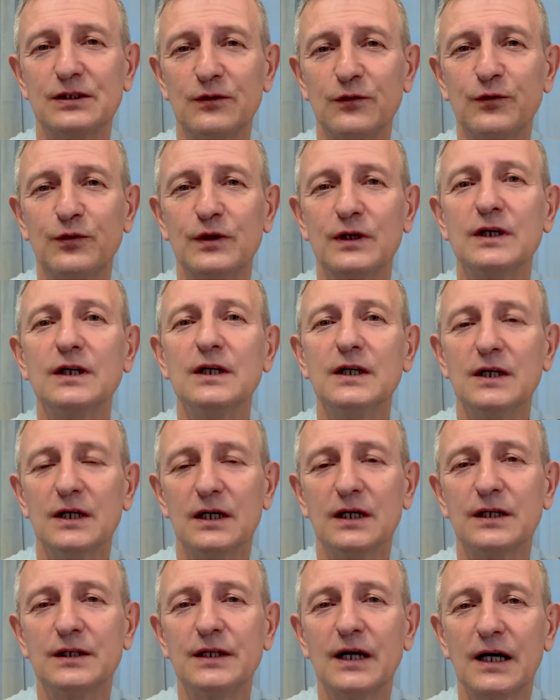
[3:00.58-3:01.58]
в
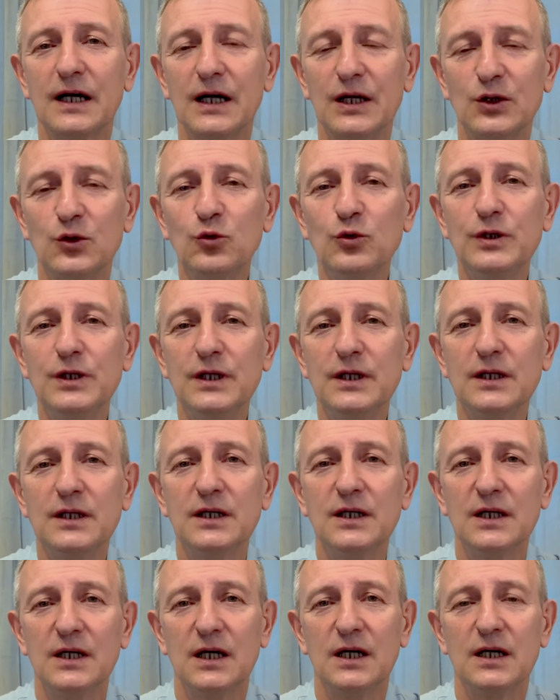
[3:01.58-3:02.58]
э,
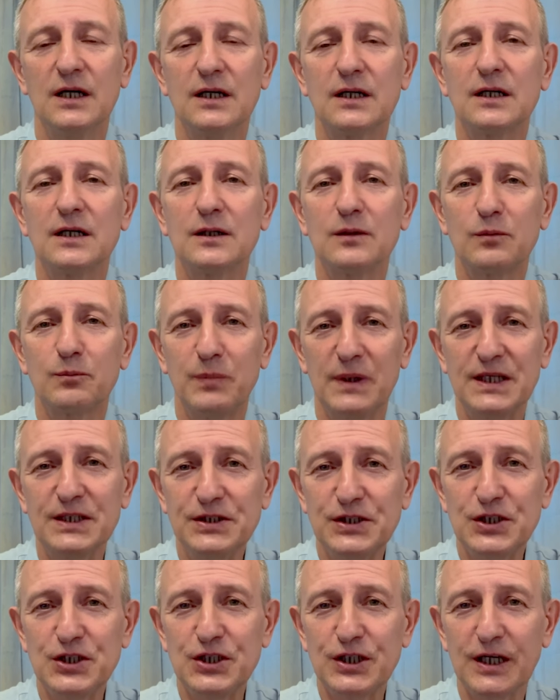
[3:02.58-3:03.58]
накануне э,
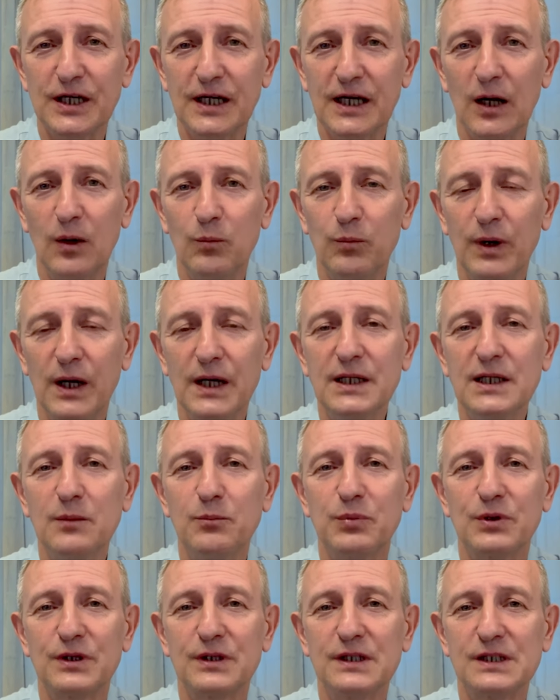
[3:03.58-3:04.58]
политической кампании
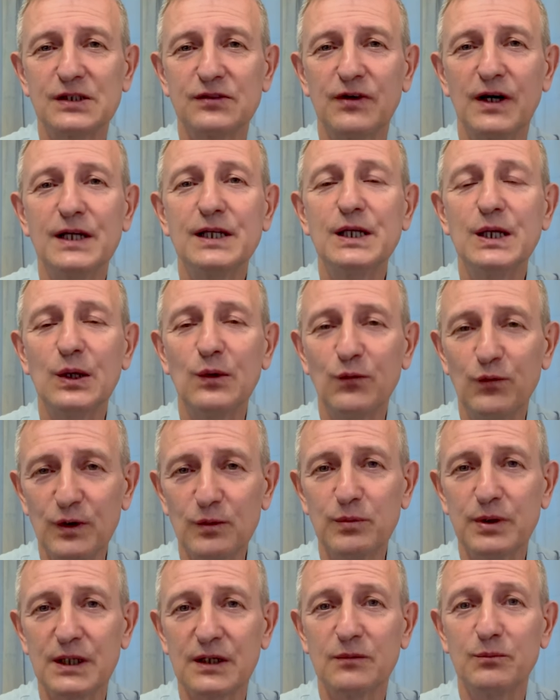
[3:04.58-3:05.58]
под названием
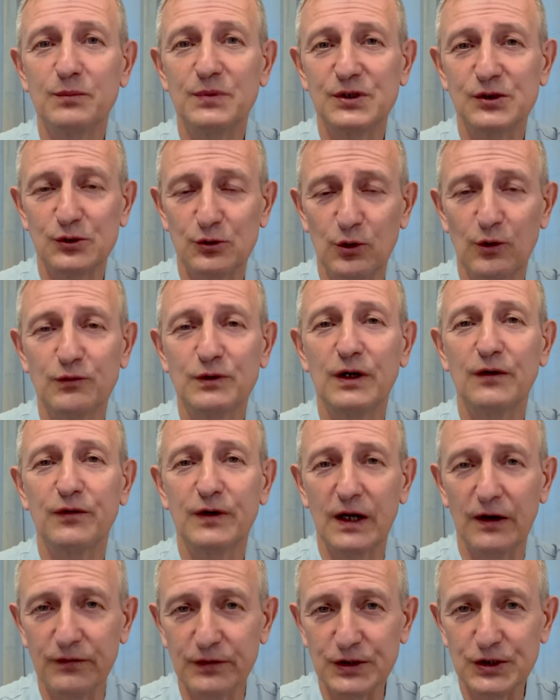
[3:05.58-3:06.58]
«Выборы», безусловно, в
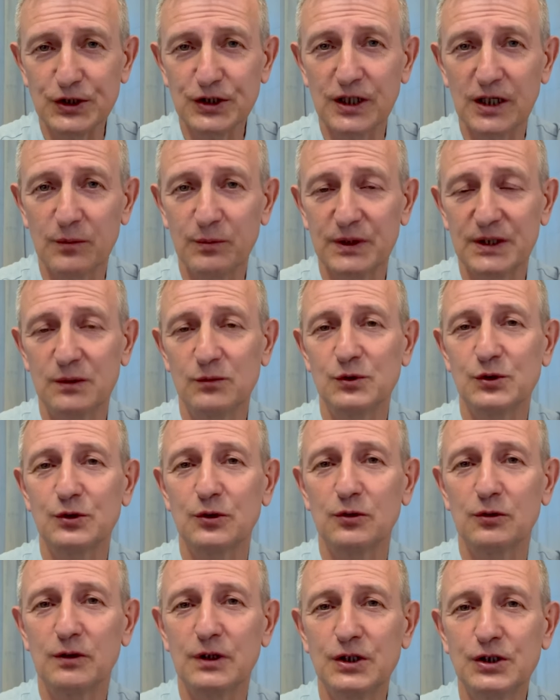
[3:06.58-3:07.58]
кавычках, потому
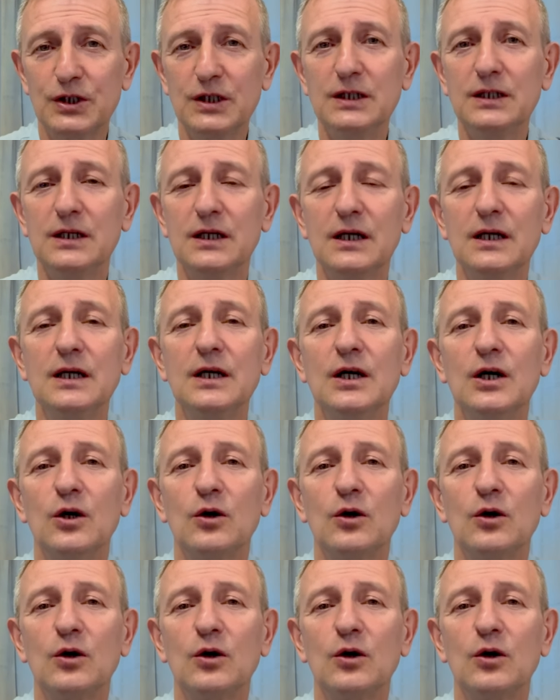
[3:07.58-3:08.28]
что Лукашенко,